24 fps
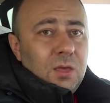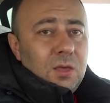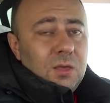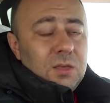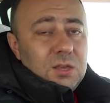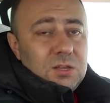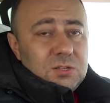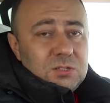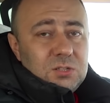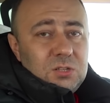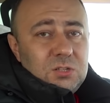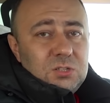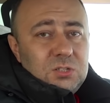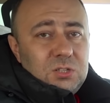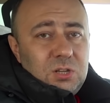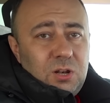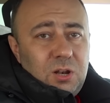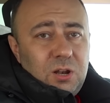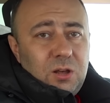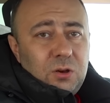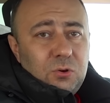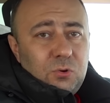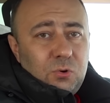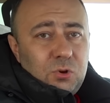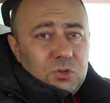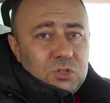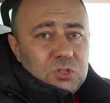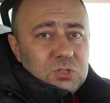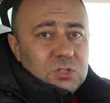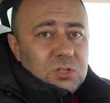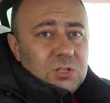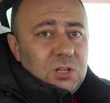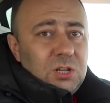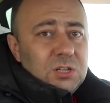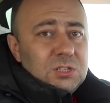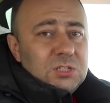Если сильно
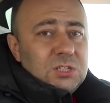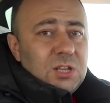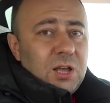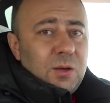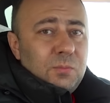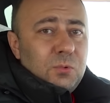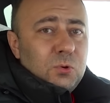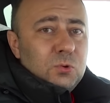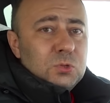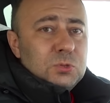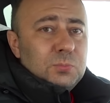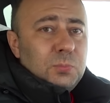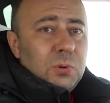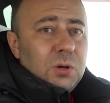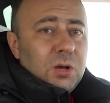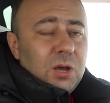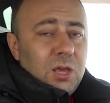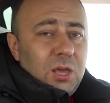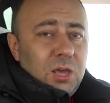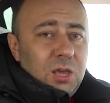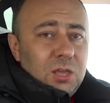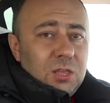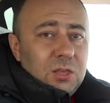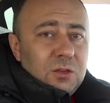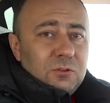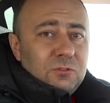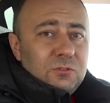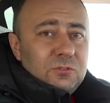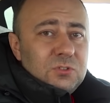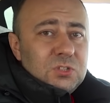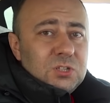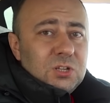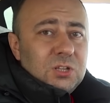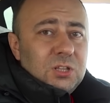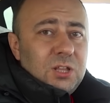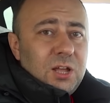хочется для самоуспокоения, вы
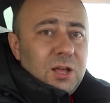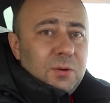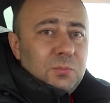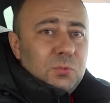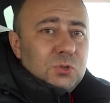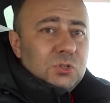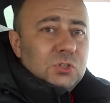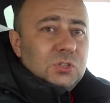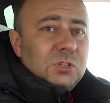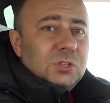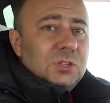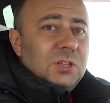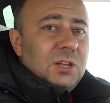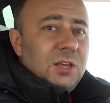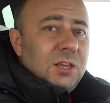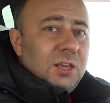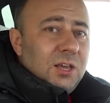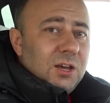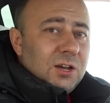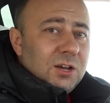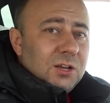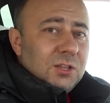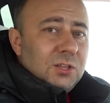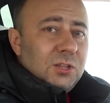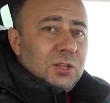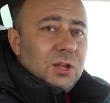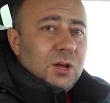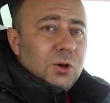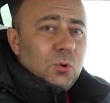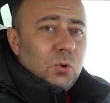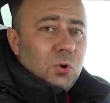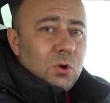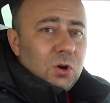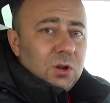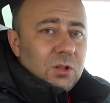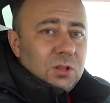всегда можете доехать до
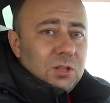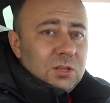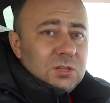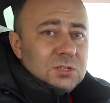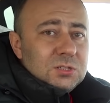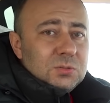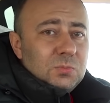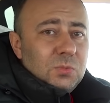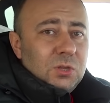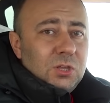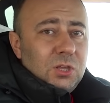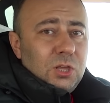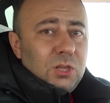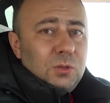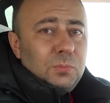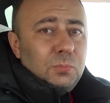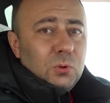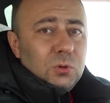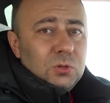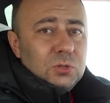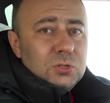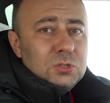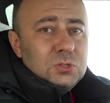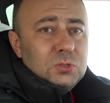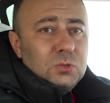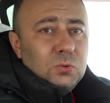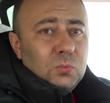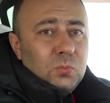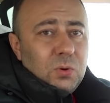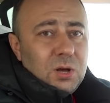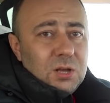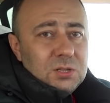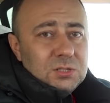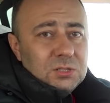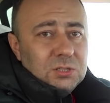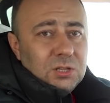города и сменить полностью
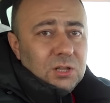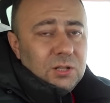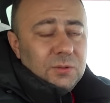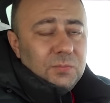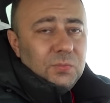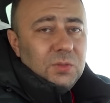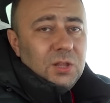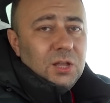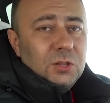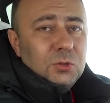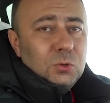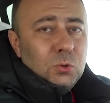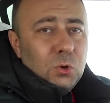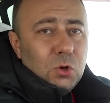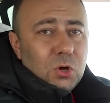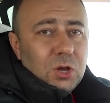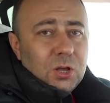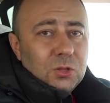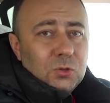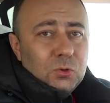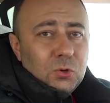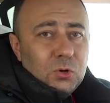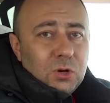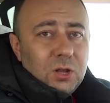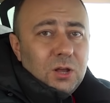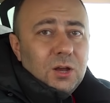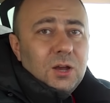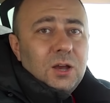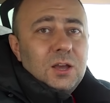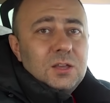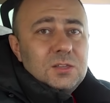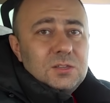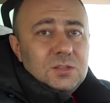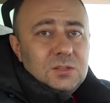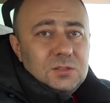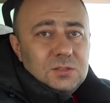масло на то, которое
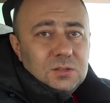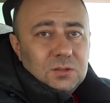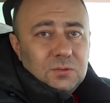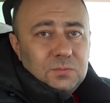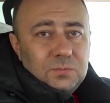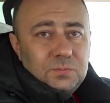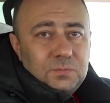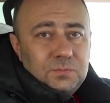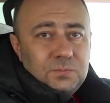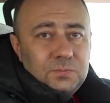хотите.